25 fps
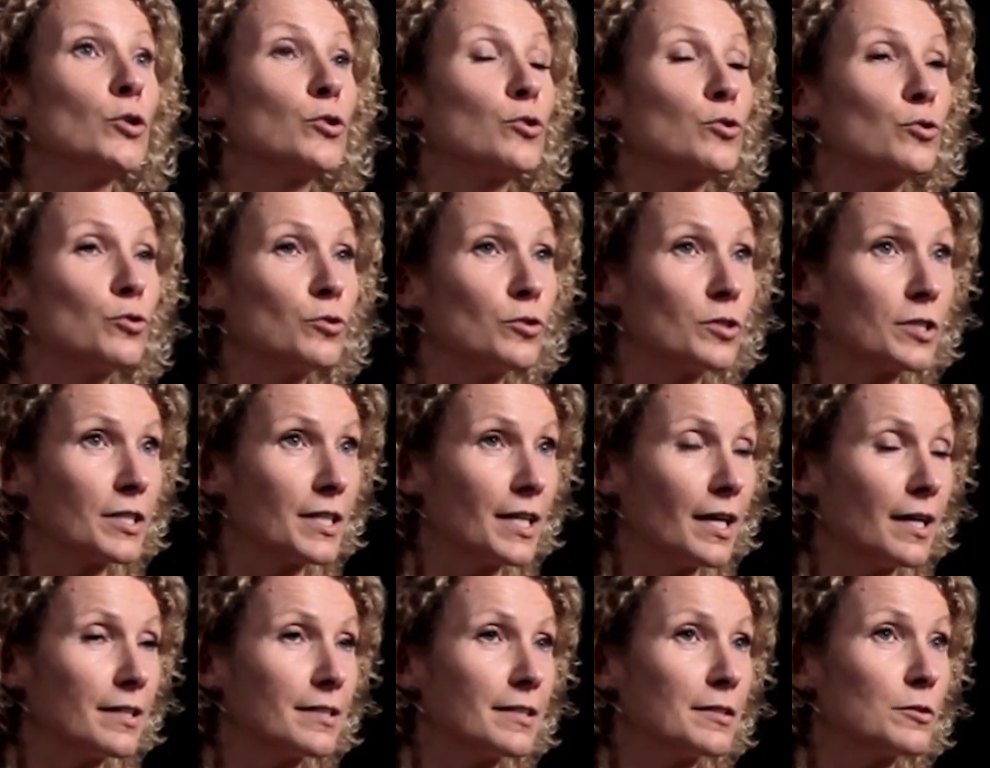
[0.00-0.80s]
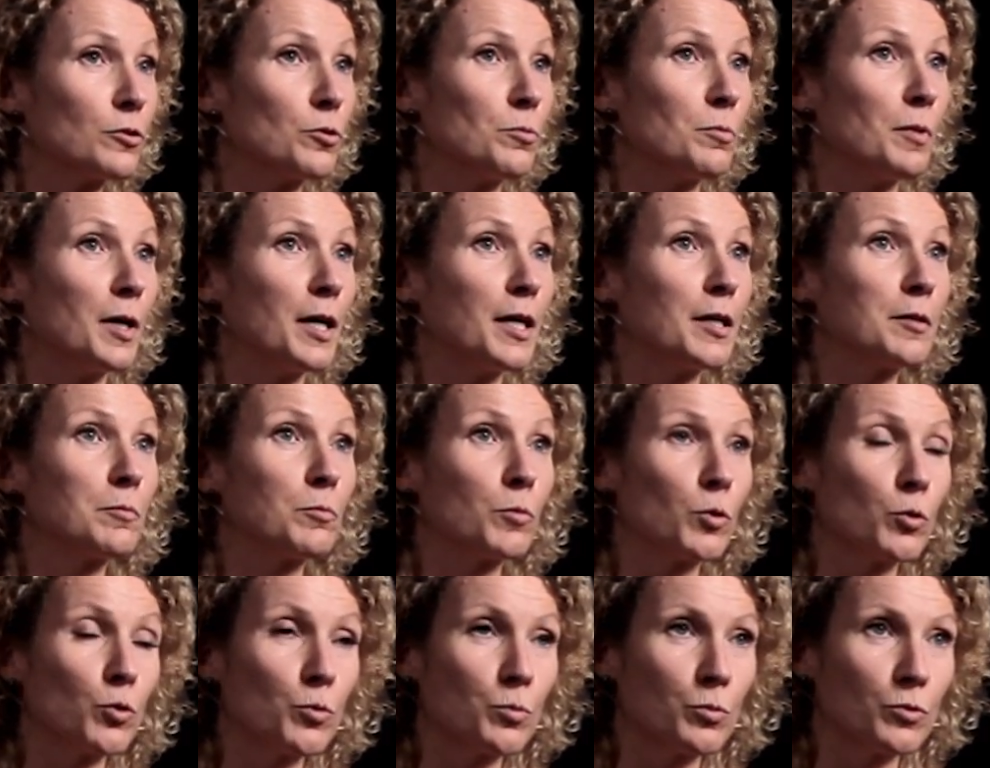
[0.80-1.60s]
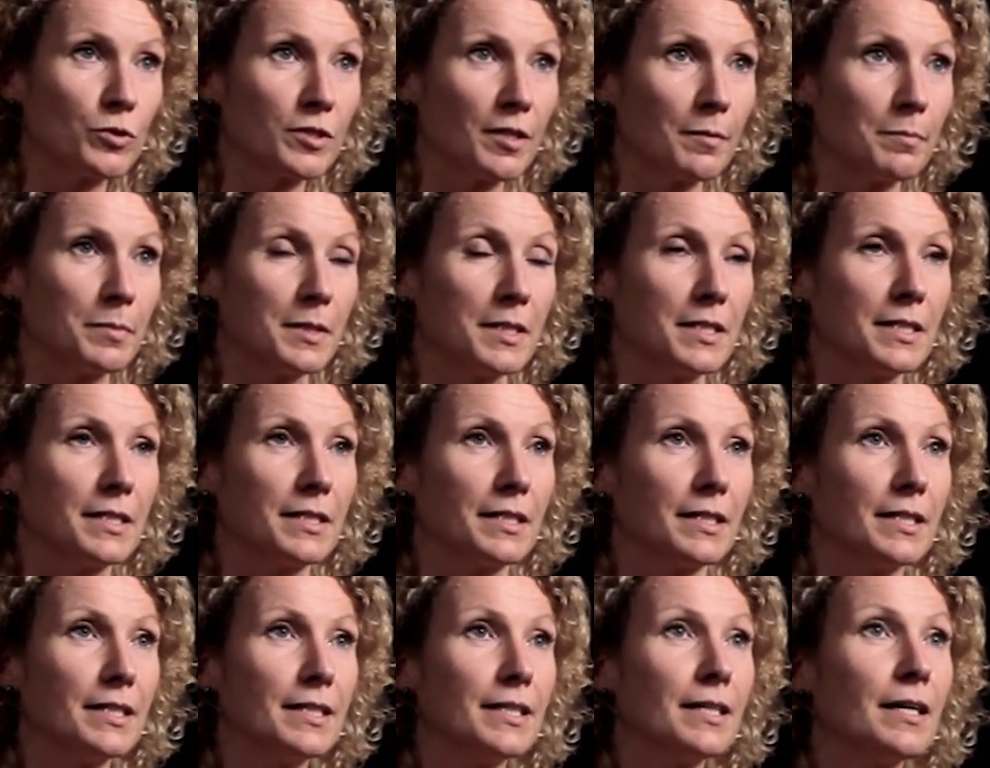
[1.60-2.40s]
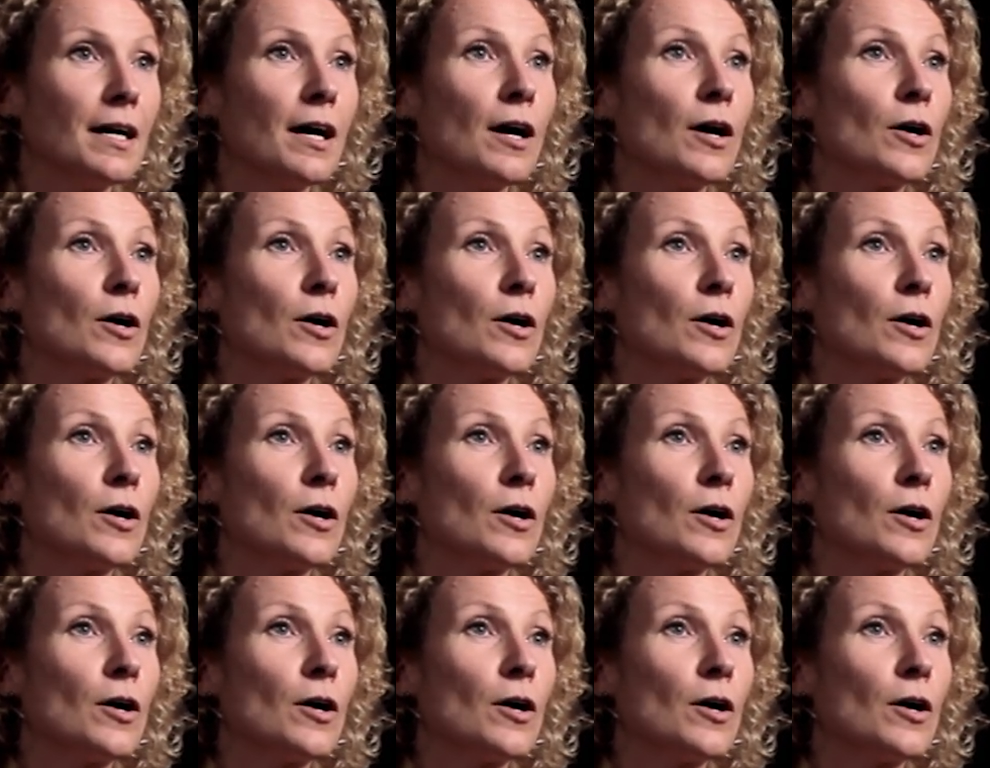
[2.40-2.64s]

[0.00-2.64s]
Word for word: jusqu'à des domaines beaucoup plus appliqués,